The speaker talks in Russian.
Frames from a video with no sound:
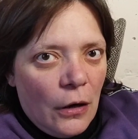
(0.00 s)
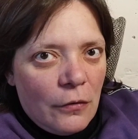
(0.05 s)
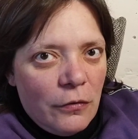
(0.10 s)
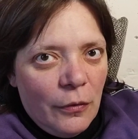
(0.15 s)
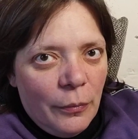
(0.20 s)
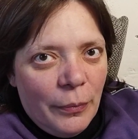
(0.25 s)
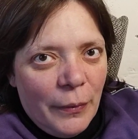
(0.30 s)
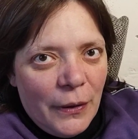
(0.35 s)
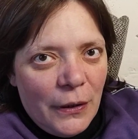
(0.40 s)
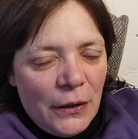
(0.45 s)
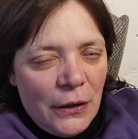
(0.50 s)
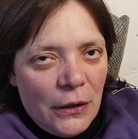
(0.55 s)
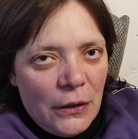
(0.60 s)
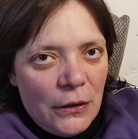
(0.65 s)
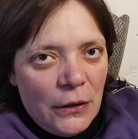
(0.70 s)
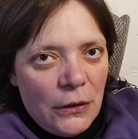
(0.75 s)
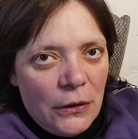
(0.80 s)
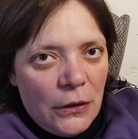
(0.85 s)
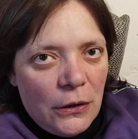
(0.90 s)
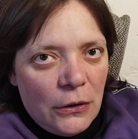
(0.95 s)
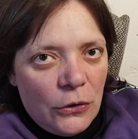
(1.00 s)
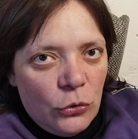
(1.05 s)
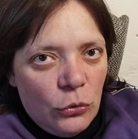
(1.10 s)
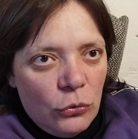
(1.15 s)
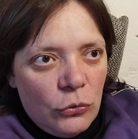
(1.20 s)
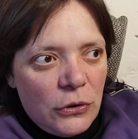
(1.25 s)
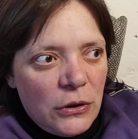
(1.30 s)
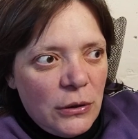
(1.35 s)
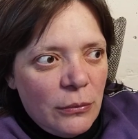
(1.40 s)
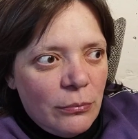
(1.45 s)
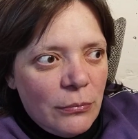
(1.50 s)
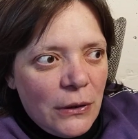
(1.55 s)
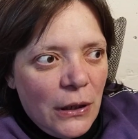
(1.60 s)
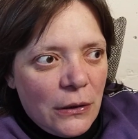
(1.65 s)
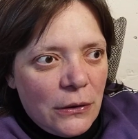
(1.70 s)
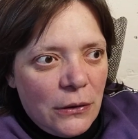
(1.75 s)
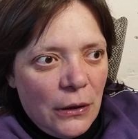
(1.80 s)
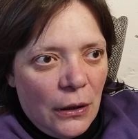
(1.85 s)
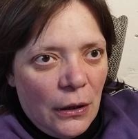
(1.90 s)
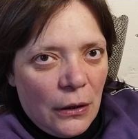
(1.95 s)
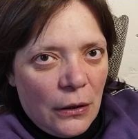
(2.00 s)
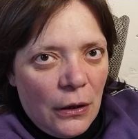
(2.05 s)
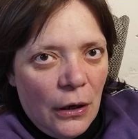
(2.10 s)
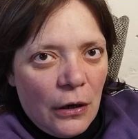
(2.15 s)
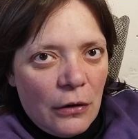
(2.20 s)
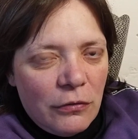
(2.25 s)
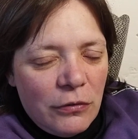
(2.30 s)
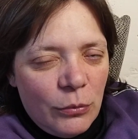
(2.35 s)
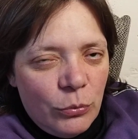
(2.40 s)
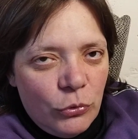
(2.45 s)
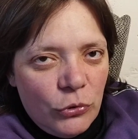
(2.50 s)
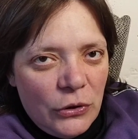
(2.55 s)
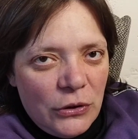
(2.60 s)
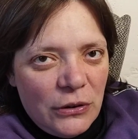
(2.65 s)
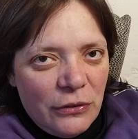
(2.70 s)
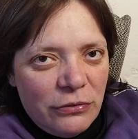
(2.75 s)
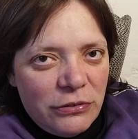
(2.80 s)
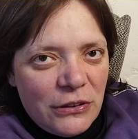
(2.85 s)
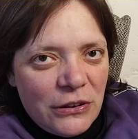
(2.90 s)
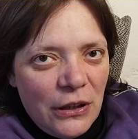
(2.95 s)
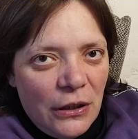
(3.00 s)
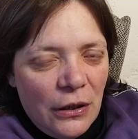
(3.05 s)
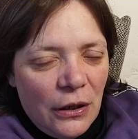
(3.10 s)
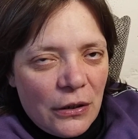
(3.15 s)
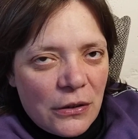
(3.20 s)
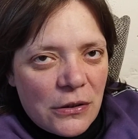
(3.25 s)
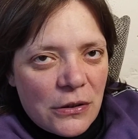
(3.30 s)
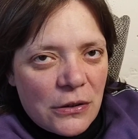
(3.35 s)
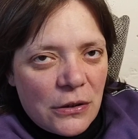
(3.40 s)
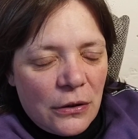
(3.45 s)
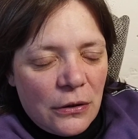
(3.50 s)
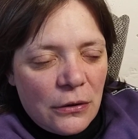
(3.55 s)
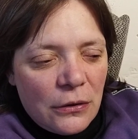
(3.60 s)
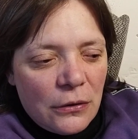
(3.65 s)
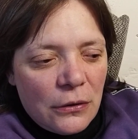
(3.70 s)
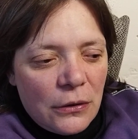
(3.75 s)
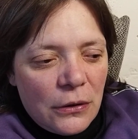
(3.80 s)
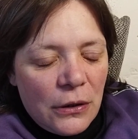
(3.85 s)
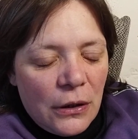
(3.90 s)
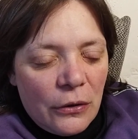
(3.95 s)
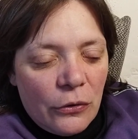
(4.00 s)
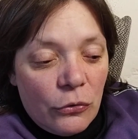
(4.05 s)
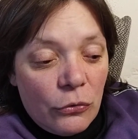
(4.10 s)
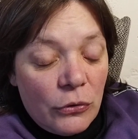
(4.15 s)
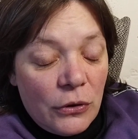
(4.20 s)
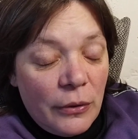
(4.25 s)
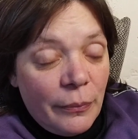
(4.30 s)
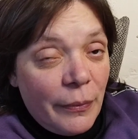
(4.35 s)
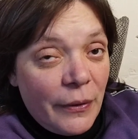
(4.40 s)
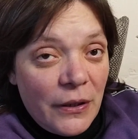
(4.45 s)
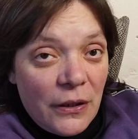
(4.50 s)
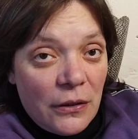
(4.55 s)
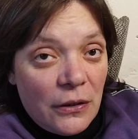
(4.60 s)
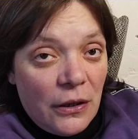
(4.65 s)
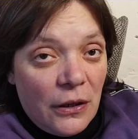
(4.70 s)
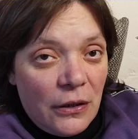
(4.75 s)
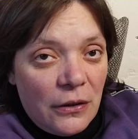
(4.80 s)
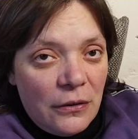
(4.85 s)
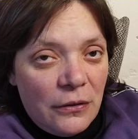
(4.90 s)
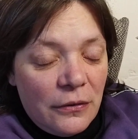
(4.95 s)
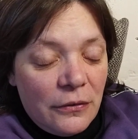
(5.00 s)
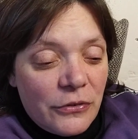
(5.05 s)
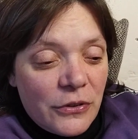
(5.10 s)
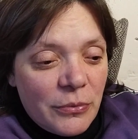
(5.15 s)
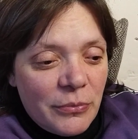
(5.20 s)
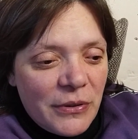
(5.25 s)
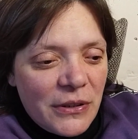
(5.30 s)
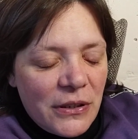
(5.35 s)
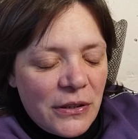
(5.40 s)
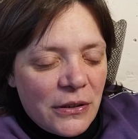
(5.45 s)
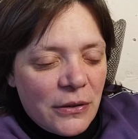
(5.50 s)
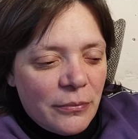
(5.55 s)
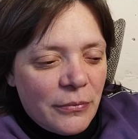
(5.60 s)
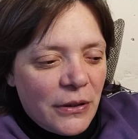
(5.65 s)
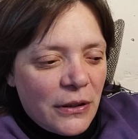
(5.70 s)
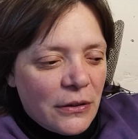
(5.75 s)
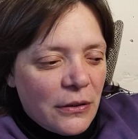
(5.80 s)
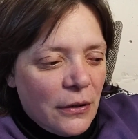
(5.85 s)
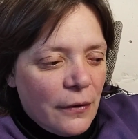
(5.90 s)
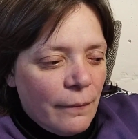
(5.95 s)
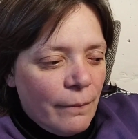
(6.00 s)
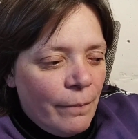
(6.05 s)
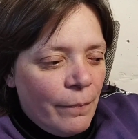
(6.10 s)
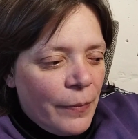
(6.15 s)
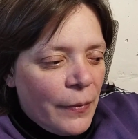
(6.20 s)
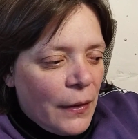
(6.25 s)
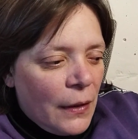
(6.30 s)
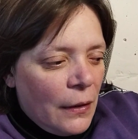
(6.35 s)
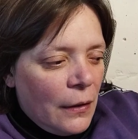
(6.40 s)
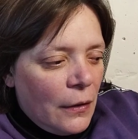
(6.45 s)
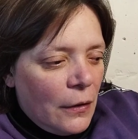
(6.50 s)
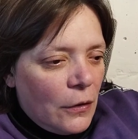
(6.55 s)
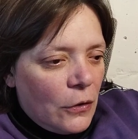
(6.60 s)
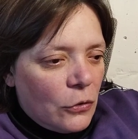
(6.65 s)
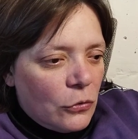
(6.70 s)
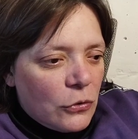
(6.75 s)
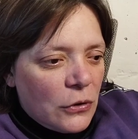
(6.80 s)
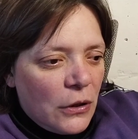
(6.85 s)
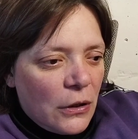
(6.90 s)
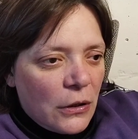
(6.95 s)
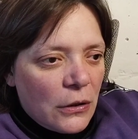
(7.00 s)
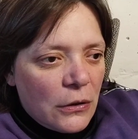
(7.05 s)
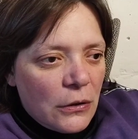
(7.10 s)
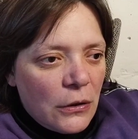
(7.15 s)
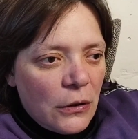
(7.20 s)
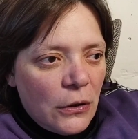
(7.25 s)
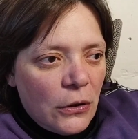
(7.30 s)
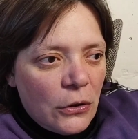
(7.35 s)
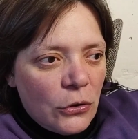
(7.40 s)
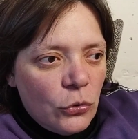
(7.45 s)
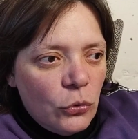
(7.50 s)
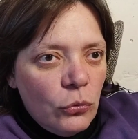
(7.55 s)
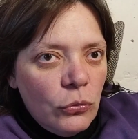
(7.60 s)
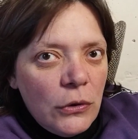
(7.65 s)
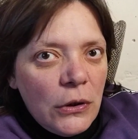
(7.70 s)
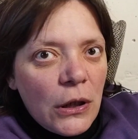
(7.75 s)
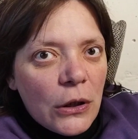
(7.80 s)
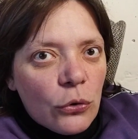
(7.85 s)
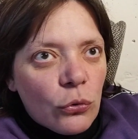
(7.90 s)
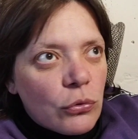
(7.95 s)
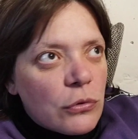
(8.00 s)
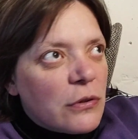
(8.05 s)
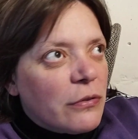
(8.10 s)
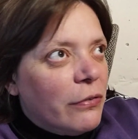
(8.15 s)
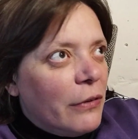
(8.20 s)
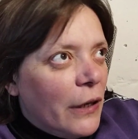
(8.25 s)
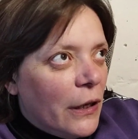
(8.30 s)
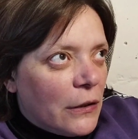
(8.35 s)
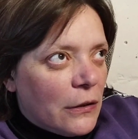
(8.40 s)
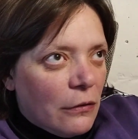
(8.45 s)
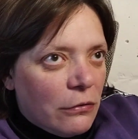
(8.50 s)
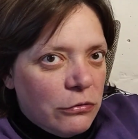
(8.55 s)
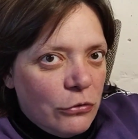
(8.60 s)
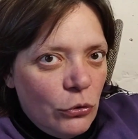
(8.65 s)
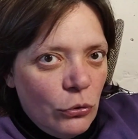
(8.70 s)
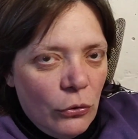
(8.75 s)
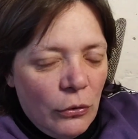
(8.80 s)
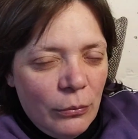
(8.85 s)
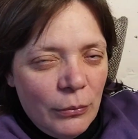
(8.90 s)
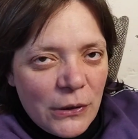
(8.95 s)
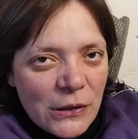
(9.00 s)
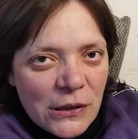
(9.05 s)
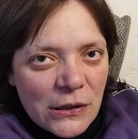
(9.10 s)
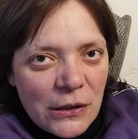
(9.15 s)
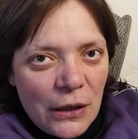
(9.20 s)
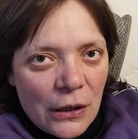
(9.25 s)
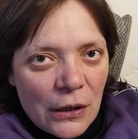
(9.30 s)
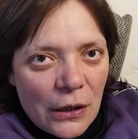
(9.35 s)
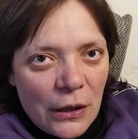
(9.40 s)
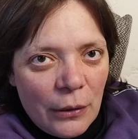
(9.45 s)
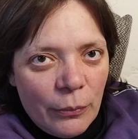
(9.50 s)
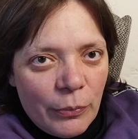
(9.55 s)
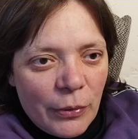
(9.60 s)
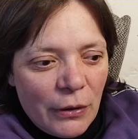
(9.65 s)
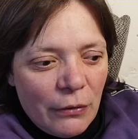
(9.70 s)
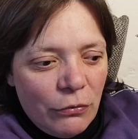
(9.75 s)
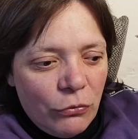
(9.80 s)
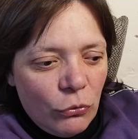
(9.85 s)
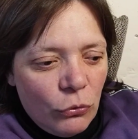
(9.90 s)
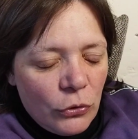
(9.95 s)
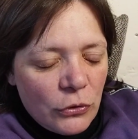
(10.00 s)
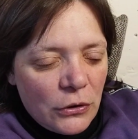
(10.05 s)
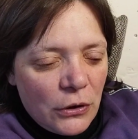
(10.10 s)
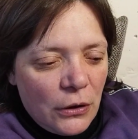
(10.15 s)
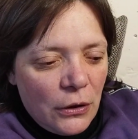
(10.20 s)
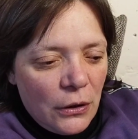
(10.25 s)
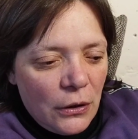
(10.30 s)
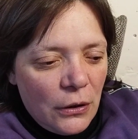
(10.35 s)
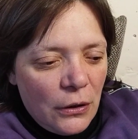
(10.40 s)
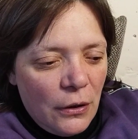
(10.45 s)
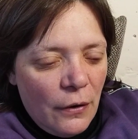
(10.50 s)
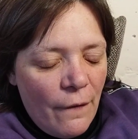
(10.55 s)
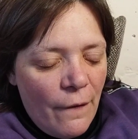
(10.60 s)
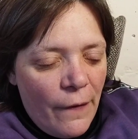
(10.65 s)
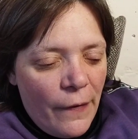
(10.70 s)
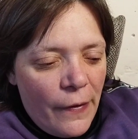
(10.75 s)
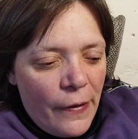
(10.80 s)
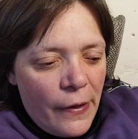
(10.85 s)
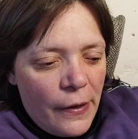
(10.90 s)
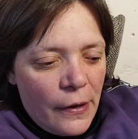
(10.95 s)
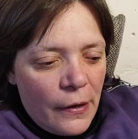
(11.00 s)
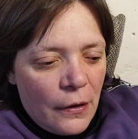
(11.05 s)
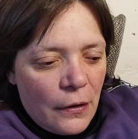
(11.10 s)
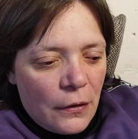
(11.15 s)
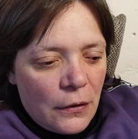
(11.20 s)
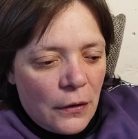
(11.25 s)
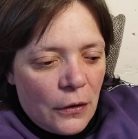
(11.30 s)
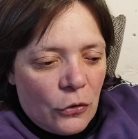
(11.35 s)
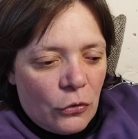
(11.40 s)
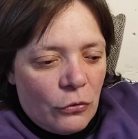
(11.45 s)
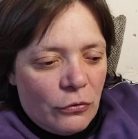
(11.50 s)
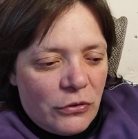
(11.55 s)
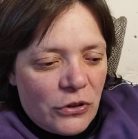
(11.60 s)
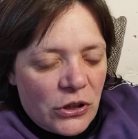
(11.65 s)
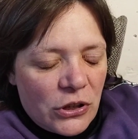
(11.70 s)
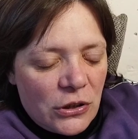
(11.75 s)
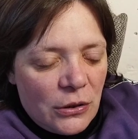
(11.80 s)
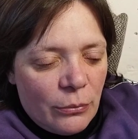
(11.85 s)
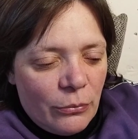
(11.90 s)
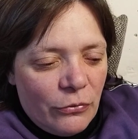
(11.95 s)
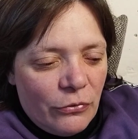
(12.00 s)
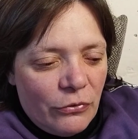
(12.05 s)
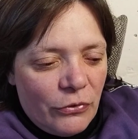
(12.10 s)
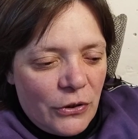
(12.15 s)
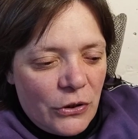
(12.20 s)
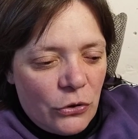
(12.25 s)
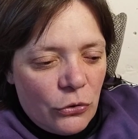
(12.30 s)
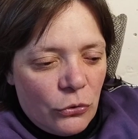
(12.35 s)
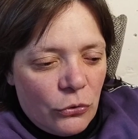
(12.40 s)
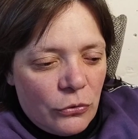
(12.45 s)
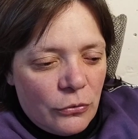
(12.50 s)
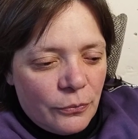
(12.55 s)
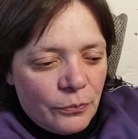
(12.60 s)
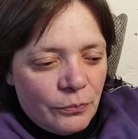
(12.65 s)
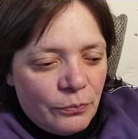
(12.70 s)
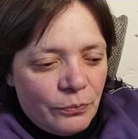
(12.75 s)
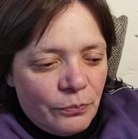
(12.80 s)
как вы приедете? Тут темнота, как вы будете вселяться? Я говорю, не поняла, в смысле темнота? Он говорит, ну нету света в доме, старая проводка. А я говорю, вы же нам в видео